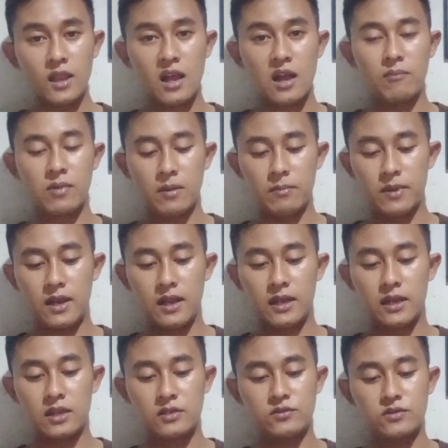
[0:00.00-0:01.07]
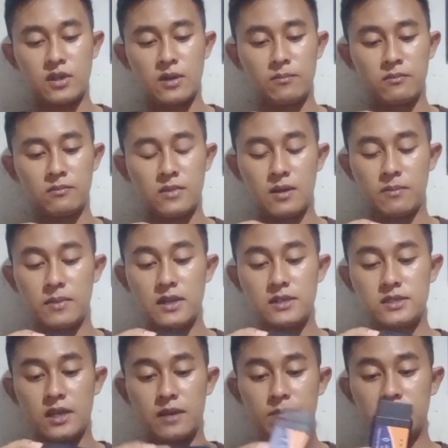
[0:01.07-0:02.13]
Apabila kita sudah mm, apa
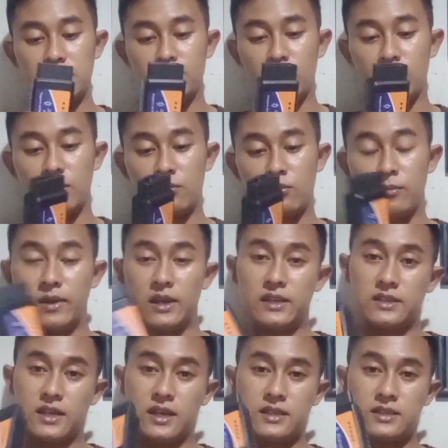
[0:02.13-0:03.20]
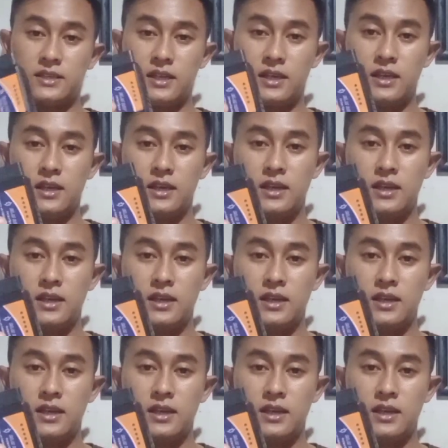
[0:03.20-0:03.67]
servis mobil-mobil injeksi,